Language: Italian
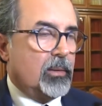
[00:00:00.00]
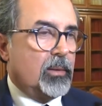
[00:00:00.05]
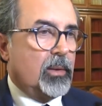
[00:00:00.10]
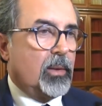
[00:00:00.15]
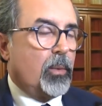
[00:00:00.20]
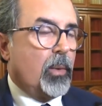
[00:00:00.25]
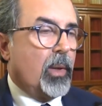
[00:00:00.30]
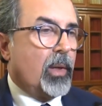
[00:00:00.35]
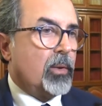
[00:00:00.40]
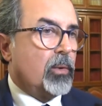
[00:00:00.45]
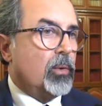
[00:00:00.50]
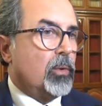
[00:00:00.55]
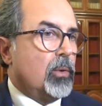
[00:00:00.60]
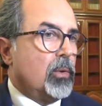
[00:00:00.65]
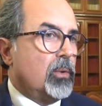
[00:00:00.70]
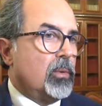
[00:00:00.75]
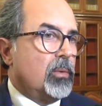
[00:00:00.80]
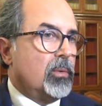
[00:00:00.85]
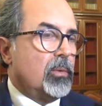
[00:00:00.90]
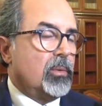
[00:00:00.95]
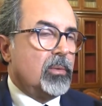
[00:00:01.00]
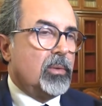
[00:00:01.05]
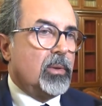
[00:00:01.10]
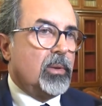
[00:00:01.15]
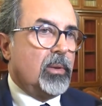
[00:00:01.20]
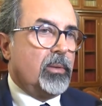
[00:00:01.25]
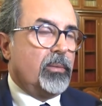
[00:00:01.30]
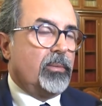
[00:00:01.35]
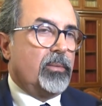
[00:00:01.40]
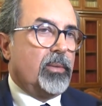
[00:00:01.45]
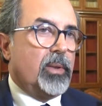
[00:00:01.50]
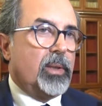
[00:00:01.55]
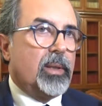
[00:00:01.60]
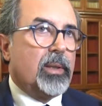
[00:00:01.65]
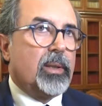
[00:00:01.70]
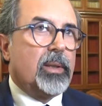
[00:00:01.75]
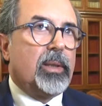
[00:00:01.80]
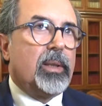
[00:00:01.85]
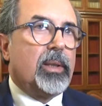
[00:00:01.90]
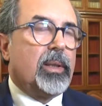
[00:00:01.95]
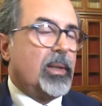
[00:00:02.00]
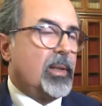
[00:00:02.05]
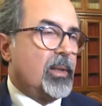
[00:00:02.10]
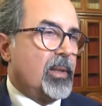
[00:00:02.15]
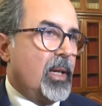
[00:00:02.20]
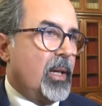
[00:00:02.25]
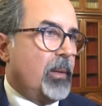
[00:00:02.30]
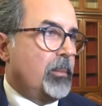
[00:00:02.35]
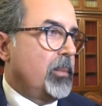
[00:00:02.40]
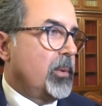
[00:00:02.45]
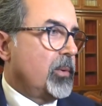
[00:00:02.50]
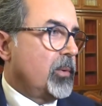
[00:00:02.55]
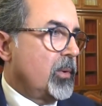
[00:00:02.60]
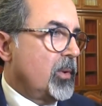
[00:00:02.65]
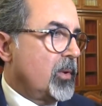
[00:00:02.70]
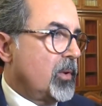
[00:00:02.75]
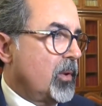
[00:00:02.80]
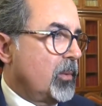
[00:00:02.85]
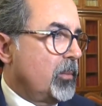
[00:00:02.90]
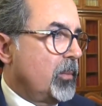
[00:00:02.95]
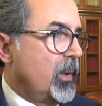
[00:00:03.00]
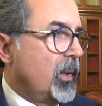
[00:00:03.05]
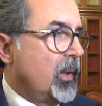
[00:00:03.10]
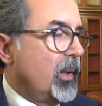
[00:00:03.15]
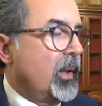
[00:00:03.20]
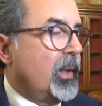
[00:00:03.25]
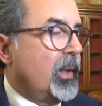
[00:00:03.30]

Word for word: da quando, da venerdì, da sabato, insomma,